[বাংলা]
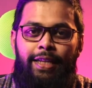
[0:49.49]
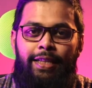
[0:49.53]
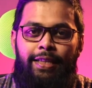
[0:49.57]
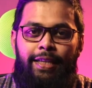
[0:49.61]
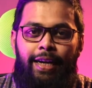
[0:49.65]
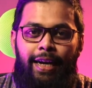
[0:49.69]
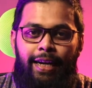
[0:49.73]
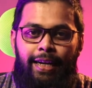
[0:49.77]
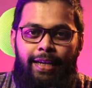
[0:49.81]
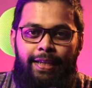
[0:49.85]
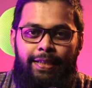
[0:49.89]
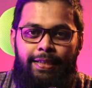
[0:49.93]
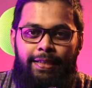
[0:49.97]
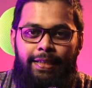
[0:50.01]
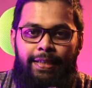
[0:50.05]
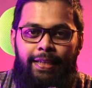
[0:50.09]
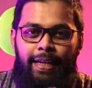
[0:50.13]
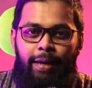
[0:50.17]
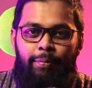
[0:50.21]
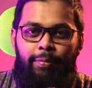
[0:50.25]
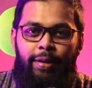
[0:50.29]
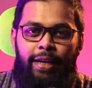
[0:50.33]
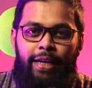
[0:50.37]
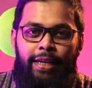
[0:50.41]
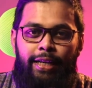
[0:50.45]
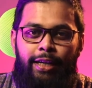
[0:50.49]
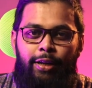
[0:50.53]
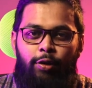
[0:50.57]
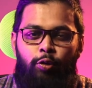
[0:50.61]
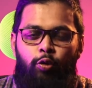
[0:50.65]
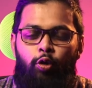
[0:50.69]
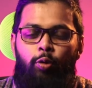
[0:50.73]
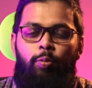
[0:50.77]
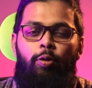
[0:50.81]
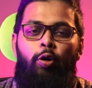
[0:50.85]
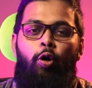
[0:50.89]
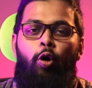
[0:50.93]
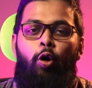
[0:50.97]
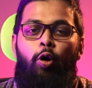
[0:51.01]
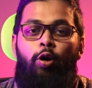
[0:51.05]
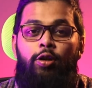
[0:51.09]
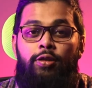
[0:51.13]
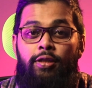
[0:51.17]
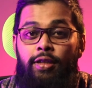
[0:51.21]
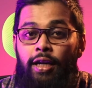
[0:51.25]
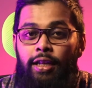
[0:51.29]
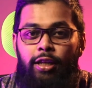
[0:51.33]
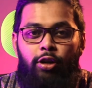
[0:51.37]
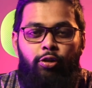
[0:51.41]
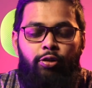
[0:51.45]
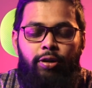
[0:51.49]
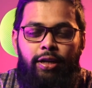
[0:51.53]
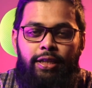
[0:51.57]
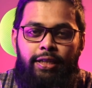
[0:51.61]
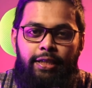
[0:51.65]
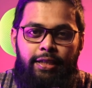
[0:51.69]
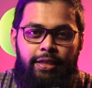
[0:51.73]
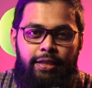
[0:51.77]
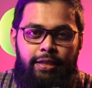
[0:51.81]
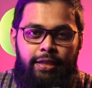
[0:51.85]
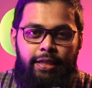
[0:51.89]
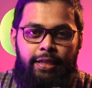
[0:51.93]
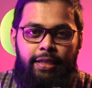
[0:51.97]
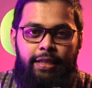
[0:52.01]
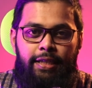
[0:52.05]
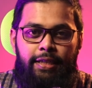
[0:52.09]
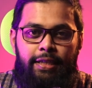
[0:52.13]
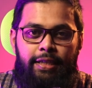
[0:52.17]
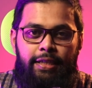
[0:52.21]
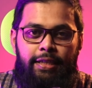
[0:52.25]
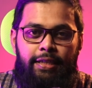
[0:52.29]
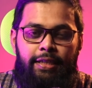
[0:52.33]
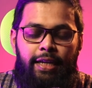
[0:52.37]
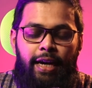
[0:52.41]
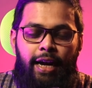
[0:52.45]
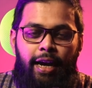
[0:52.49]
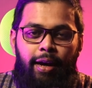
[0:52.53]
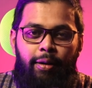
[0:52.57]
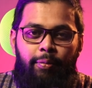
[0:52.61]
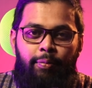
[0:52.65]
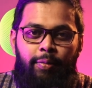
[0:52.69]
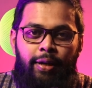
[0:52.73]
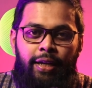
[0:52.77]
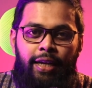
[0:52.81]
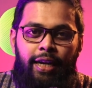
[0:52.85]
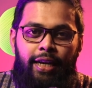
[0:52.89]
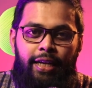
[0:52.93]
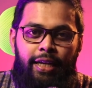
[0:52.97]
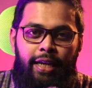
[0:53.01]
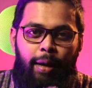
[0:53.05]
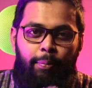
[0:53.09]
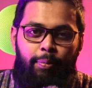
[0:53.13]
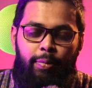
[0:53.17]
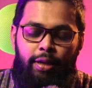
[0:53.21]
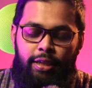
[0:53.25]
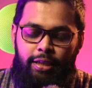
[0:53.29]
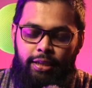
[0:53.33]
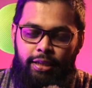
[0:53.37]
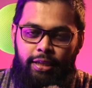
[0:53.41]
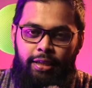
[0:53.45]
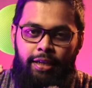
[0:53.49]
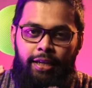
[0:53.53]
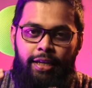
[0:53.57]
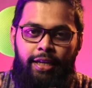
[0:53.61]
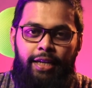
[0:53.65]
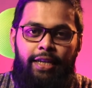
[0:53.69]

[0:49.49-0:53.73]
তার কাছ থেকে আমি একটি খুবই অসাধারণ একটি জিনিস শিখেছি যা আমি আর কি আপনার সাথে